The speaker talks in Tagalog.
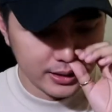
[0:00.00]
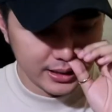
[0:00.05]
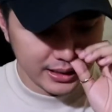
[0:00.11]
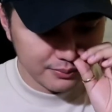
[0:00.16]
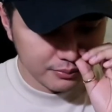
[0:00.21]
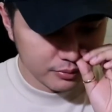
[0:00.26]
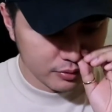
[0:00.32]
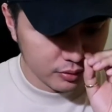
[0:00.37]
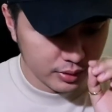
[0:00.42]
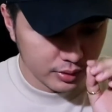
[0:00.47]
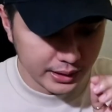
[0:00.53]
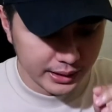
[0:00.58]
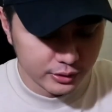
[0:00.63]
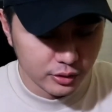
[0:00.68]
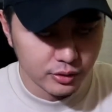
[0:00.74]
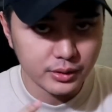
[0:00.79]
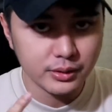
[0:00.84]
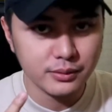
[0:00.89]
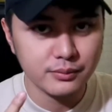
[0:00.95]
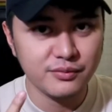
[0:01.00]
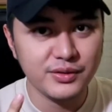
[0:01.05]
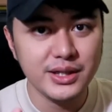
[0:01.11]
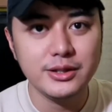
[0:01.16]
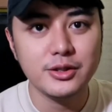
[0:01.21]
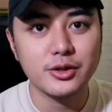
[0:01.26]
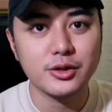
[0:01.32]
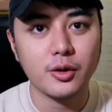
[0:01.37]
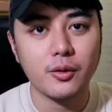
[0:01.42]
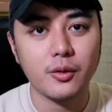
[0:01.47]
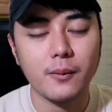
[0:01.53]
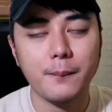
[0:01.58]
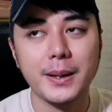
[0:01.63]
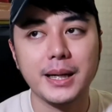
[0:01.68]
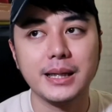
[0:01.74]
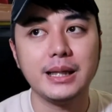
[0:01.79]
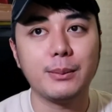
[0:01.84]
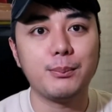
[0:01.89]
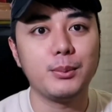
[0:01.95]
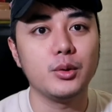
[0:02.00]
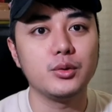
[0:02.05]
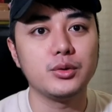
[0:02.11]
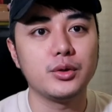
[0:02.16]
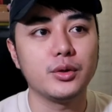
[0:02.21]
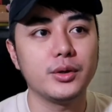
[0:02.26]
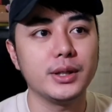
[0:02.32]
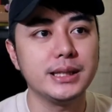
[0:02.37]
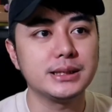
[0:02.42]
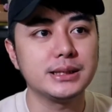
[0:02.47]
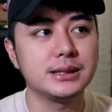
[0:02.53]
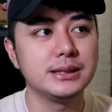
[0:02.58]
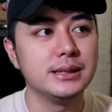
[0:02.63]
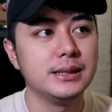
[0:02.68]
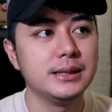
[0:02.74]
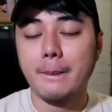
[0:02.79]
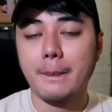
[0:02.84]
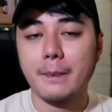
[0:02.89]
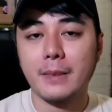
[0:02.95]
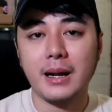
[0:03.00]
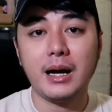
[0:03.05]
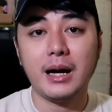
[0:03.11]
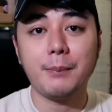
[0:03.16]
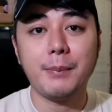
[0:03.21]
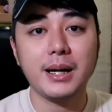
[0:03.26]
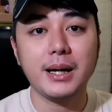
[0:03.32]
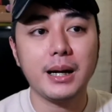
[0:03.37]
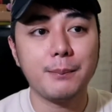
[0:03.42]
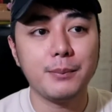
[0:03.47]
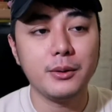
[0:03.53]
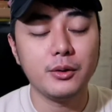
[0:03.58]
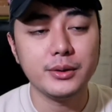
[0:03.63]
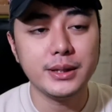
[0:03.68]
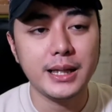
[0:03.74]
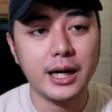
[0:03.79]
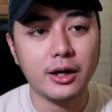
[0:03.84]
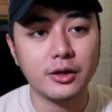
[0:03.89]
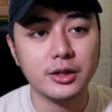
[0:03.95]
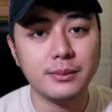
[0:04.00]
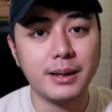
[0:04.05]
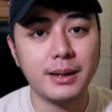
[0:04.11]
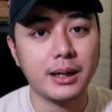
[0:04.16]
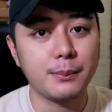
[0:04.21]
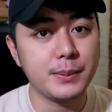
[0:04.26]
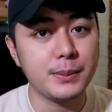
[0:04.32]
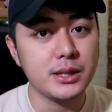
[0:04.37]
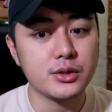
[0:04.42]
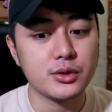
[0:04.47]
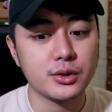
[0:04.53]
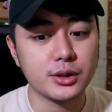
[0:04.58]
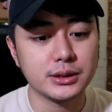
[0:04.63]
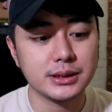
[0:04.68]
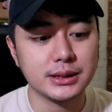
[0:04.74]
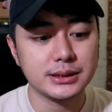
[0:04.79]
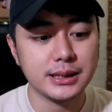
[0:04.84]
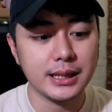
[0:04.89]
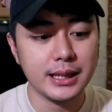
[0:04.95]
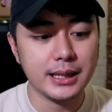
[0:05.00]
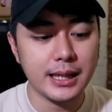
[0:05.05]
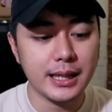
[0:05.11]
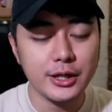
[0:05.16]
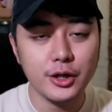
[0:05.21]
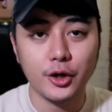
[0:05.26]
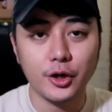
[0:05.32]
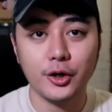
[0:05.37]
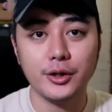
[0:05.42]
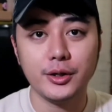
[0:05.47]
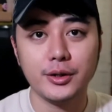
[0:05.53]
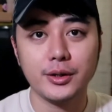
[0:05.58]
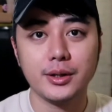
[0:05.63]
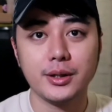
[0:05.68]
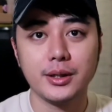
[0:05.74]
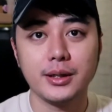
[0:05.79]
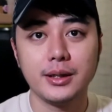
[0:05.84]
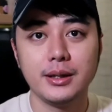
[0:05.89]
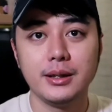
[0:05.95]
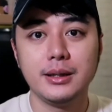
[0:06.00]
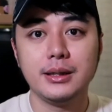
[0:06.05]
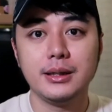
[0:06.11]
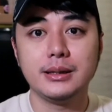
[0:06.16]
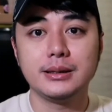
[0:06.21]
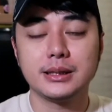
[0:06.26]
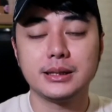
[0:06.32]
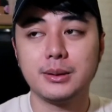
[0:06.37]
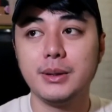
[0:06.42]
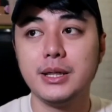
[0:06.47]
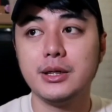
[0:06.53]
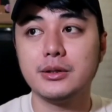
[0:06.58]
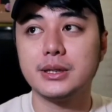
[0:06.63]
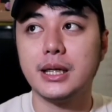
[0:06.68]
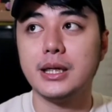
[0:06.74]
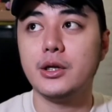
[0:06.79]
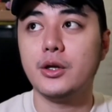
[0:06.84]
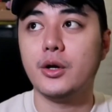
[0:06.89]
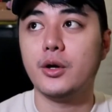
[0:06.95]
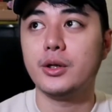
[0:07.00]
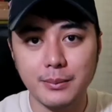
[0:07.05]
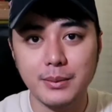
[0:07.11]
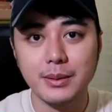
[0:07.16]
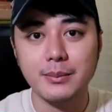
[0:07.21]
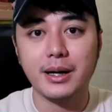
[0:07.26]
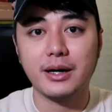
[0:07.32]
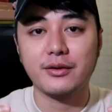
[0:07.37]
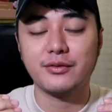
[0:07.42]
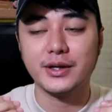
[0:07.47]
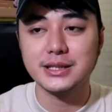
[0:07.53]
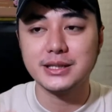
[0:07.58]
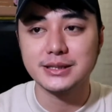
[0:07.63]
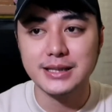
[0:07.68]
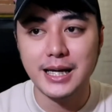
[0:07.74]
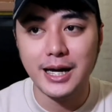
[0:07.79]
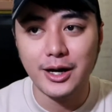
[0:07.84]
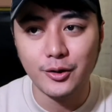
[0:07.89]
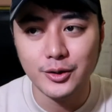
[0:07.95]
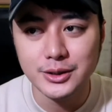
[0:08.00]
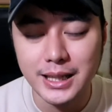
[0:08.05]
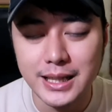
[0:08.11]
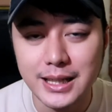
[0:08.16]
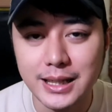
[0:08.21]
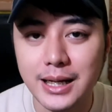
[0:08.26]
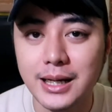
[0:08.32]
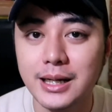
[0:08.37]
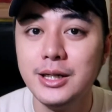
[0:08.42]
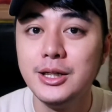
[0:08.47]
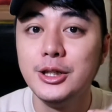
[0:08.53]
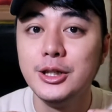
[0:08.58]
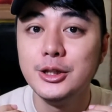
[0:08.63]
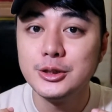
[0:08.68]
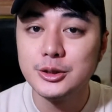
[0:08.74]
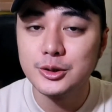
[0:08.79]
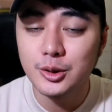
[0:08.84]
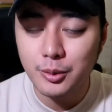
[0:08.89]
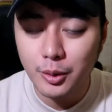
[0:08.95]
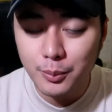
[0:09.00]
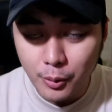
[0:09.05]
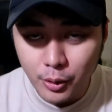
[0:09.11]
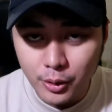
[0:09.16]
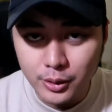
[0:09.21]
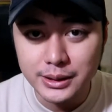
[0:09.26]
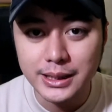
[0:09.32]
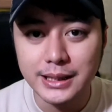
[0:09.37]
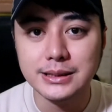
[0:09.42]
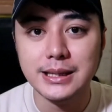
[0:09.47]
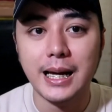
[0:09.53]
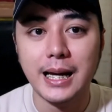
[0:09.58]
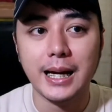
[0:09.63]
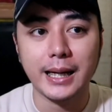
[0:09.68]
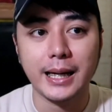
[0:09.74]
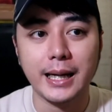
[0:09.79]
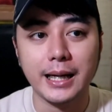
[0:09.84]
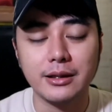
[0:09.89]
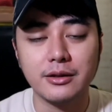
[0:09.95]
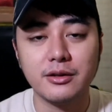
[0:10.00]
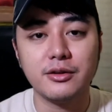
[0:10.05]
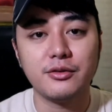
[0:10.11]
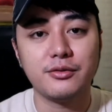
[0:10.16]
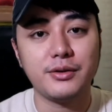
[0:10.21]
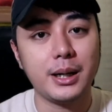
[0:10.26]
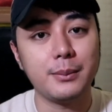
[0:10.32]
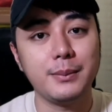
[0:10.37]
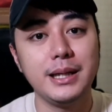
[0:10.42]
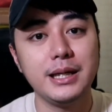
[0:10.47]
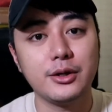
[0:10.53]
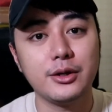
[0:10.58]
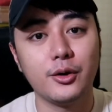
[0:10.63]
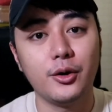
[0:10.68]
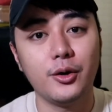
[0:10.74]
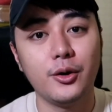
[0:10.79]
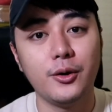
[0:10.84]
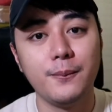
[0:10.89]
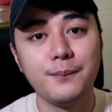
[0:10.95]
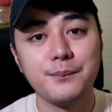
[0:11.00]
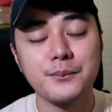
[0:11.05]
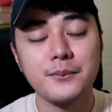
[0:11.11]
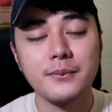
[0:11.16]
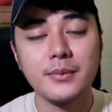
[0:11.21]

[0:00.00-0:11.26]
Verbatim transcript: So alam kung itong video to ko pag in-upload ko is nakapag-upload na ako ng mga pictures kasi ngayon sabihin ko sa inyo na may mga friends na ako talagang sumuporta sa akin, family ko,